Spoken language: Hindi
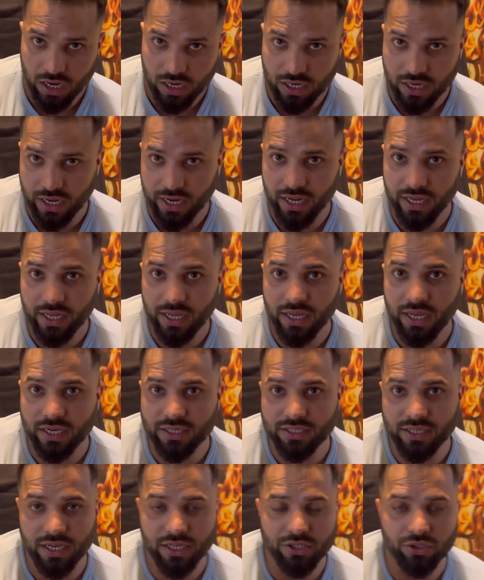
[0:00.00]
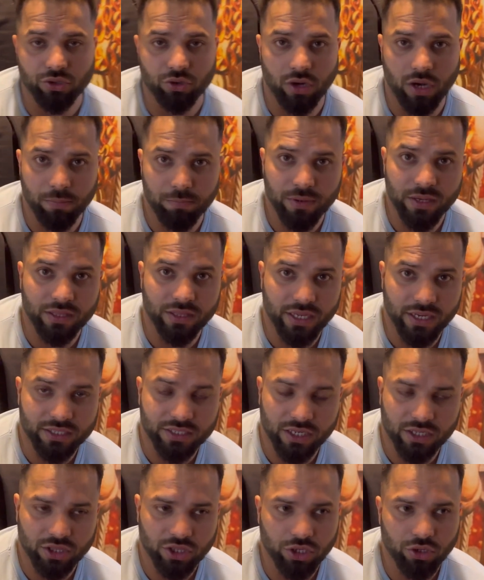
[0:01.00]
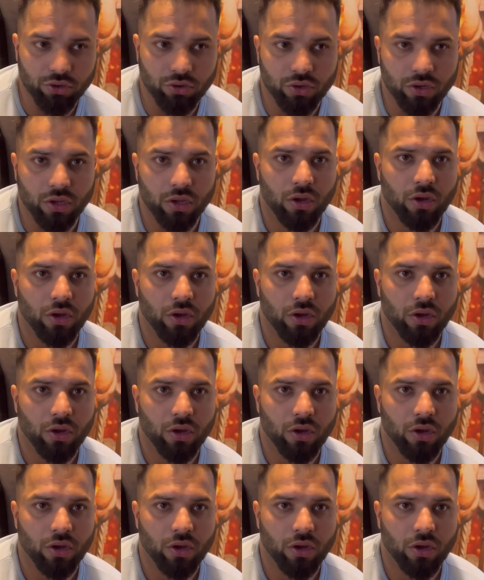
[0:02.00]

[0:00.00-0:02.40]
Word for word: करेंगे एक्सरसाइज तो आप भी देख सकते हो